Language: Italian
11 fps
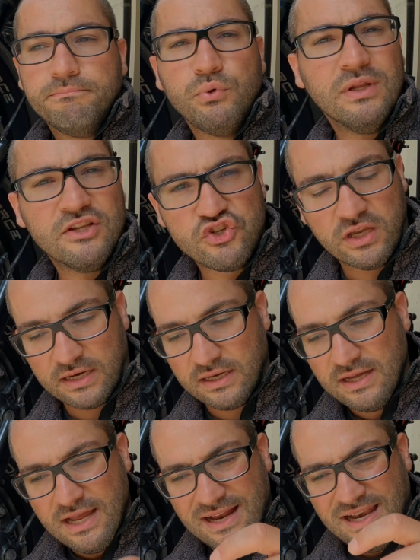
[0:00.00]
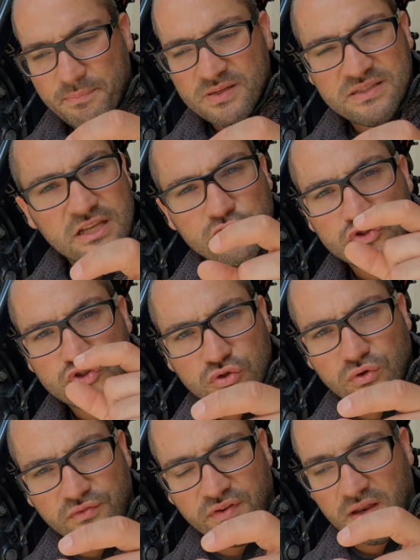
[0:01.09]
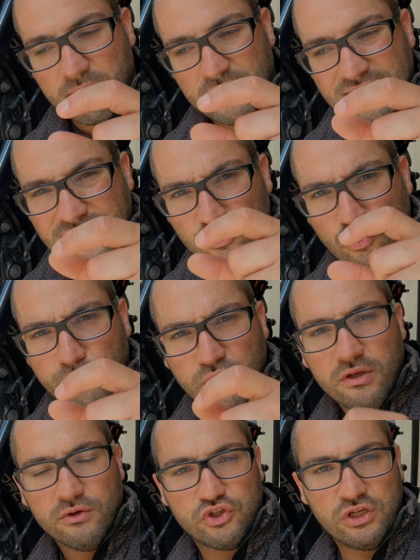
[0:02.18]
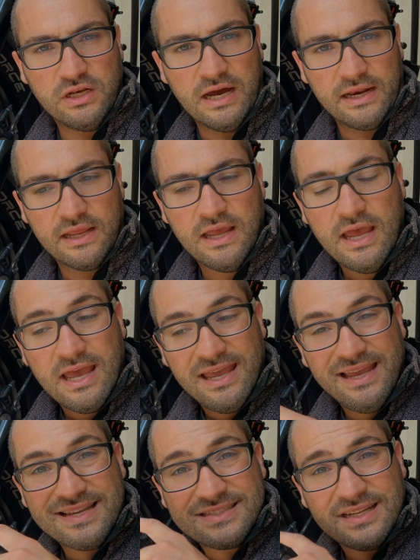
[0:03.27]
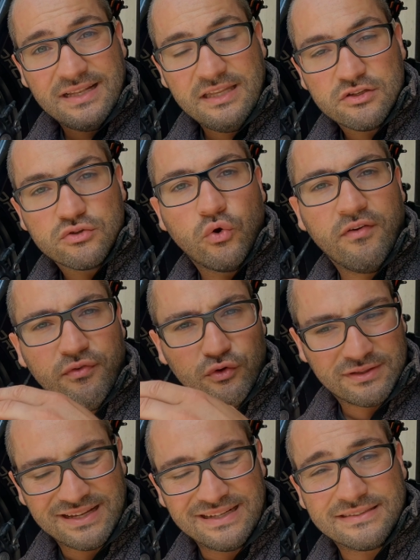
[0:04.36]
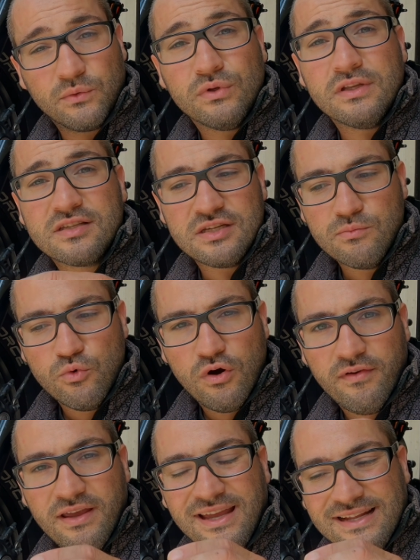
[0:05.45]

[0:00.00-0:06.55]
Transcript: più leggera, le pastiglie non sono ferme, tendono un pochino a oscillare e se il disco è flottante, quindi si muove,